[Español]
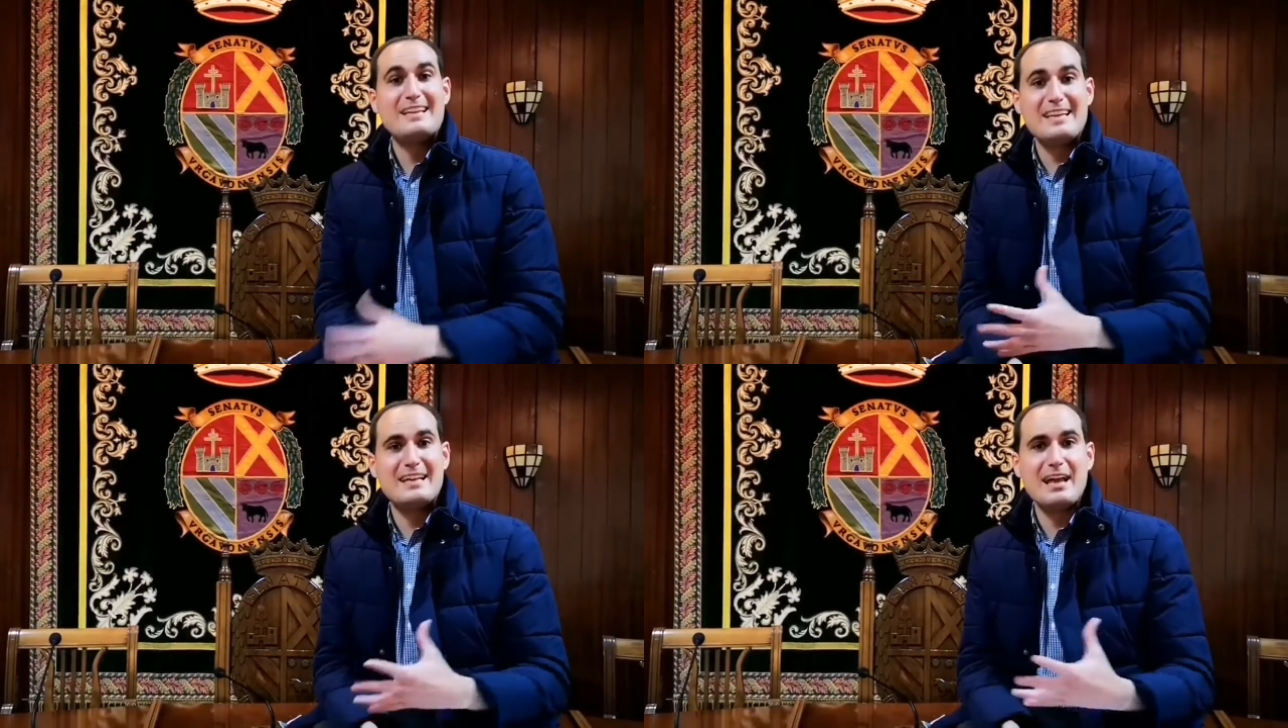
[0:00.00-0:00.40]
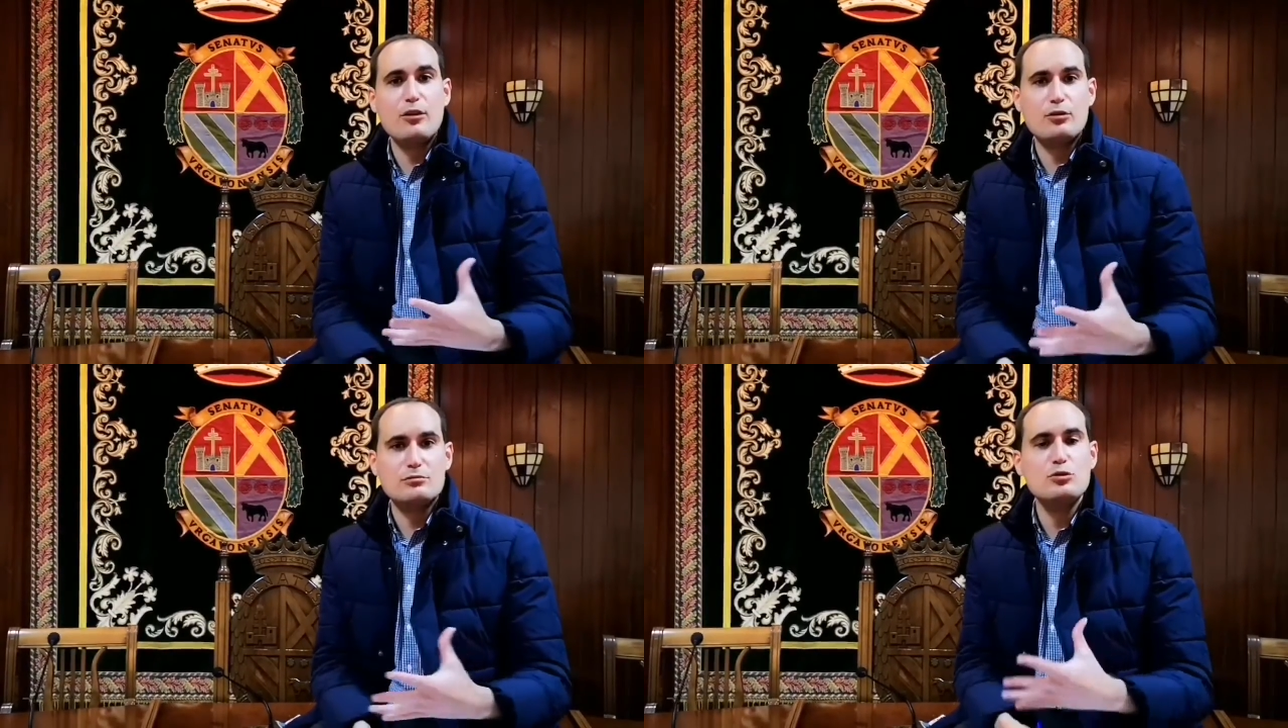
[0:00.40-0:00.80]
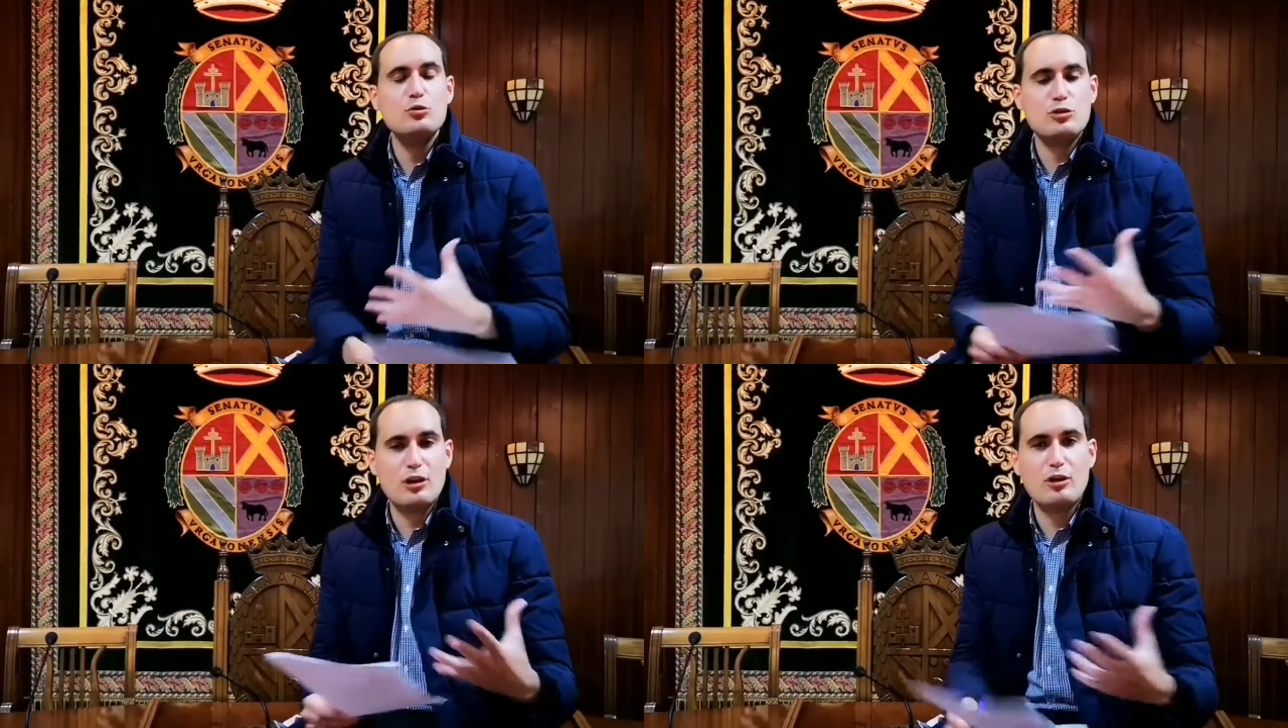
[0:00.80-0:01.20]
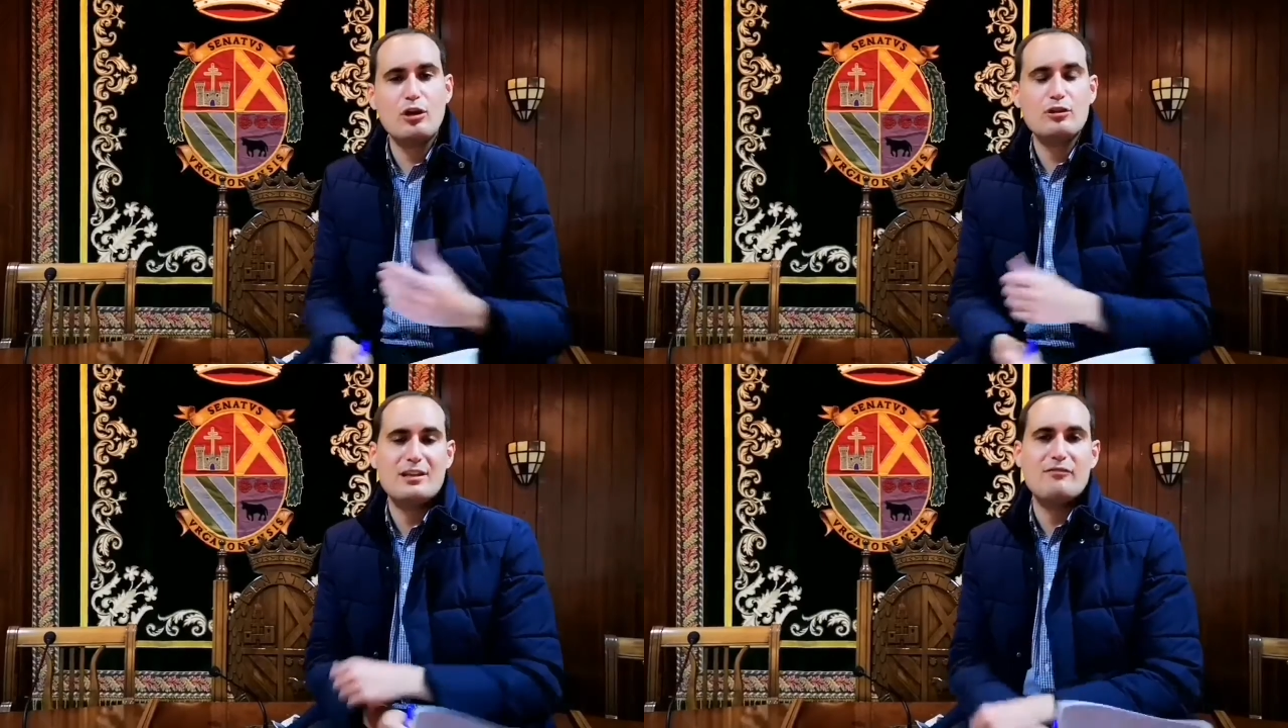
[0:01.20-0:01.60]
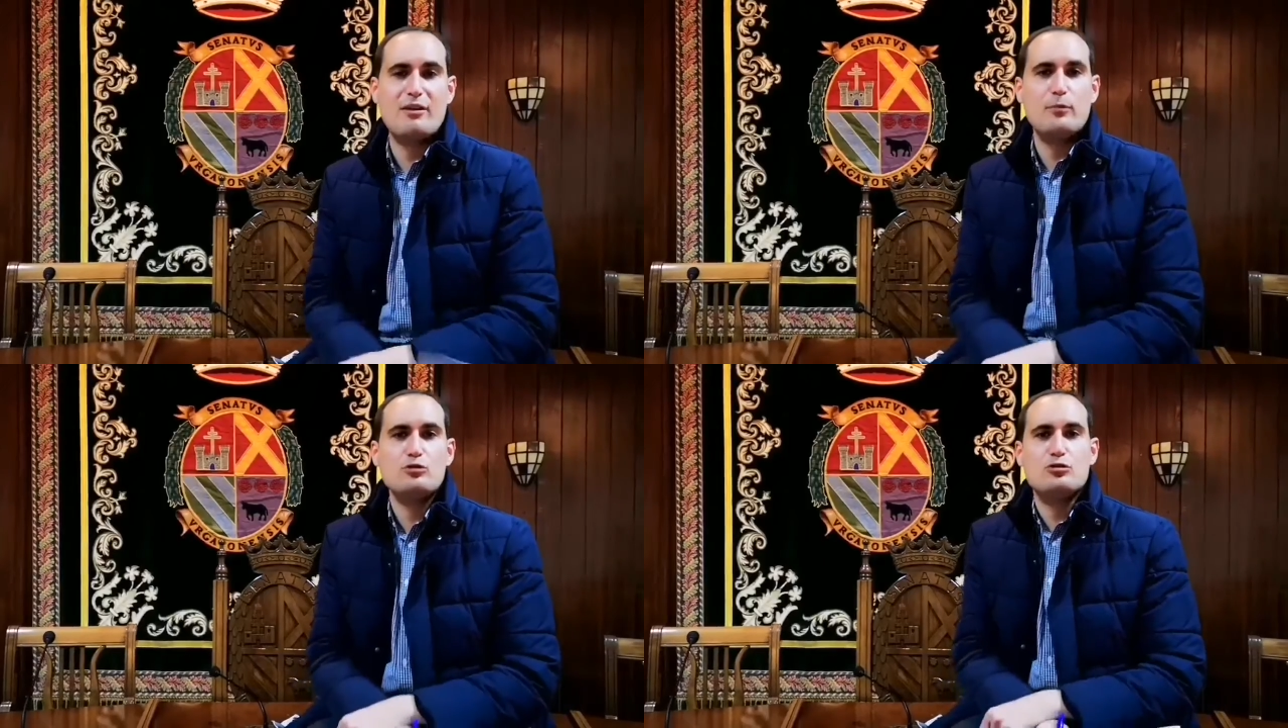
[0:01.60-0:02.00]
el etiquetado Nutri-Score tan
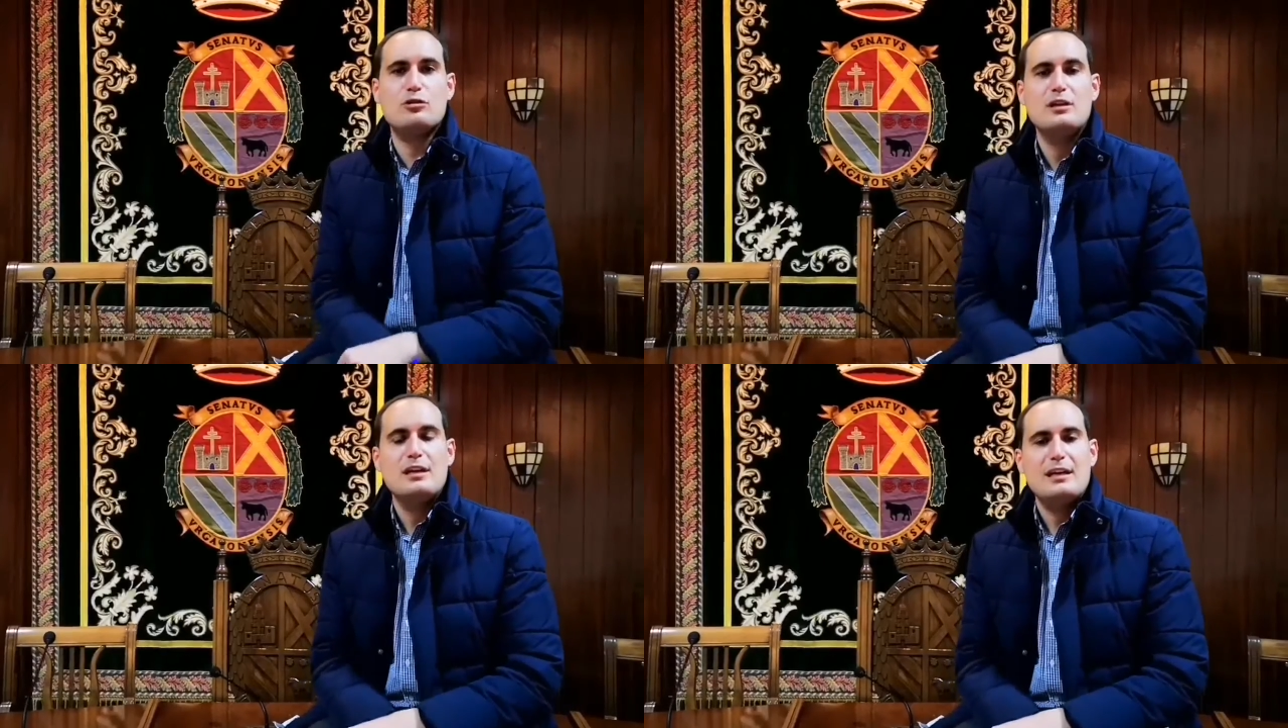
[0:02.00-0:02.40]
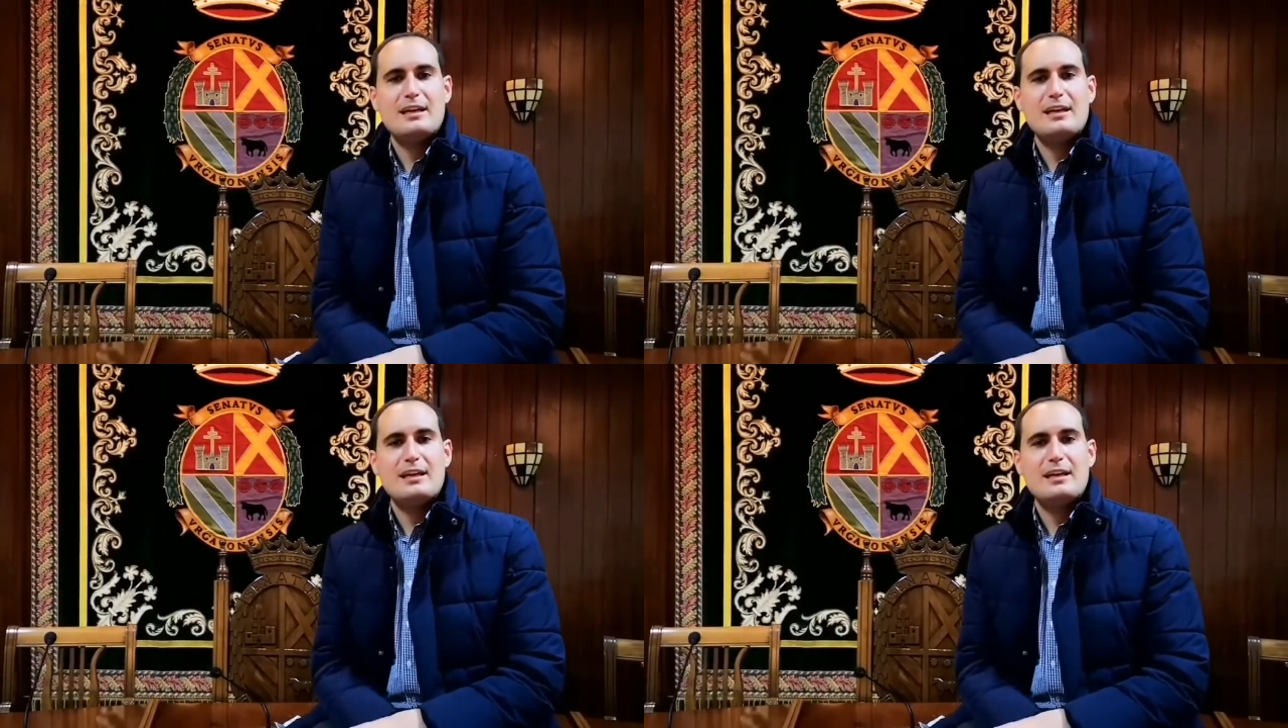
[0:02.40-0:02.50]
famoso